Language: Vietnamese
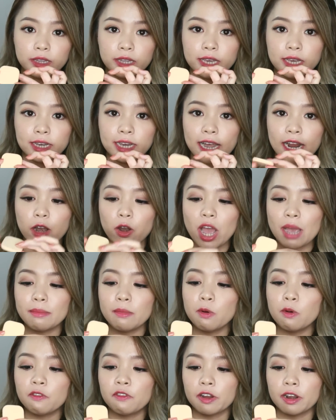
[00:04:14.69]
thì cái loại
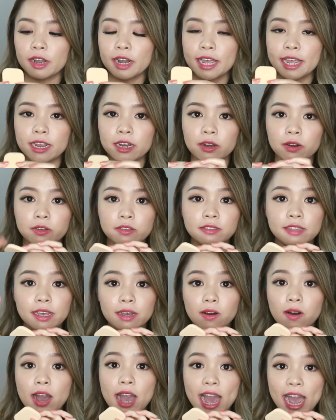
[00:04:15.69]
bông phấn này nó sẽ
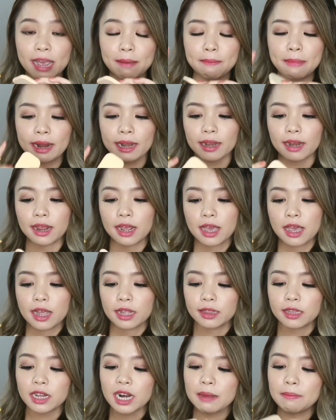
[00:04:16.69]
có hai mặt
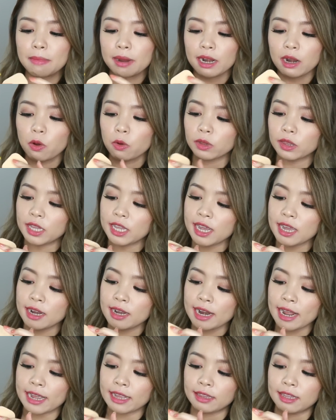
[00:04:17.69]
Tức là mặt đầu
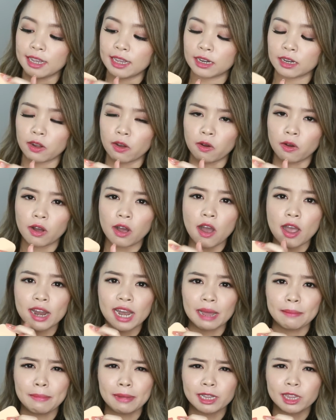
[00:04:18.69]
tiên này thì nó gọi
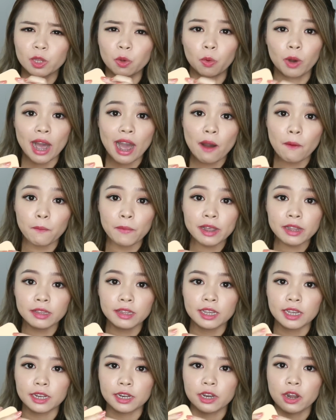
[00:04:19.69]
là mặt tổ ong ấy
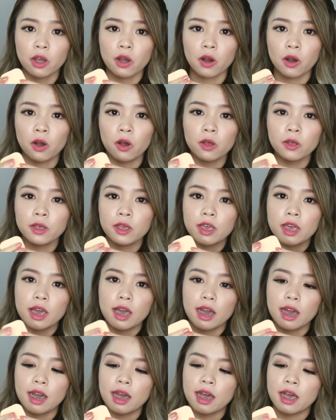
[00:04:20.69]
thì nó
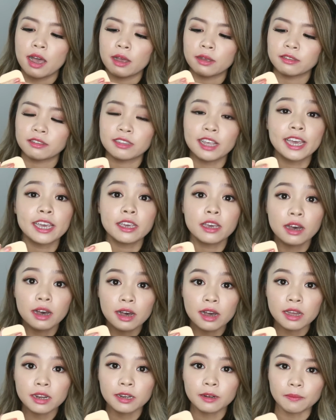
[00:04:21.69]
uh, dày
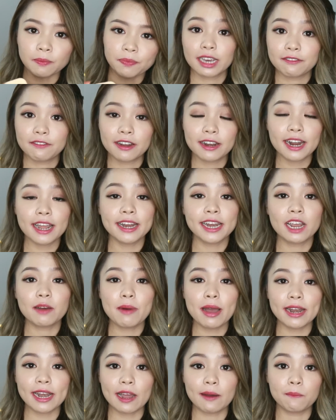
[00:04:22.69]
hơn cái phấn này nếu
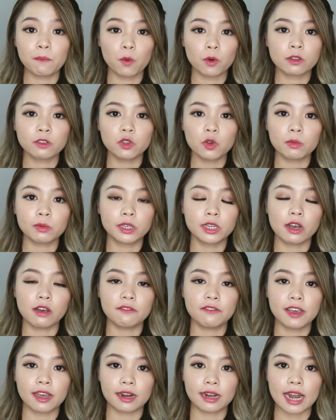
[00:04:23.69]
bạn nào muốn dùng cho
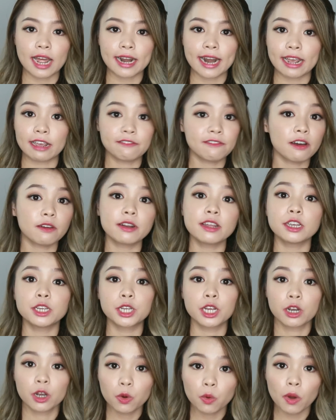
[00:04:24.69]
việc là đánh
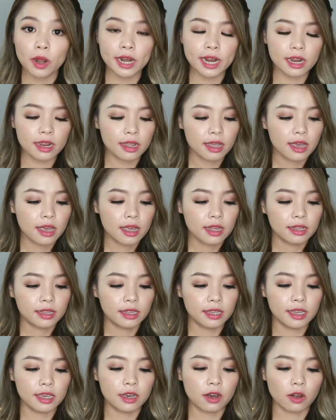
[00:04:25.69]
foundation luôn ấy
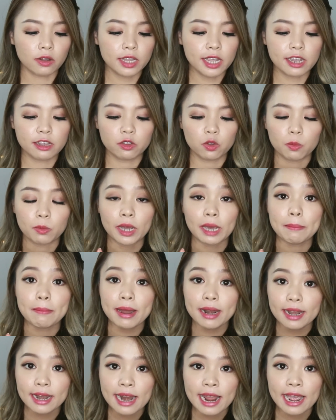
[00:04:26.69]
thì có thể dùng cái
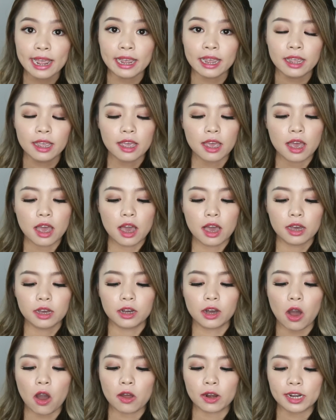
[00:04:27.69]
mặt này
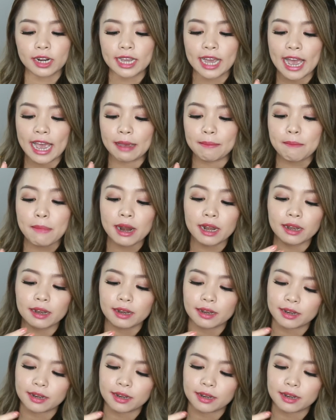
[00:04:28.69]
còn cái mặt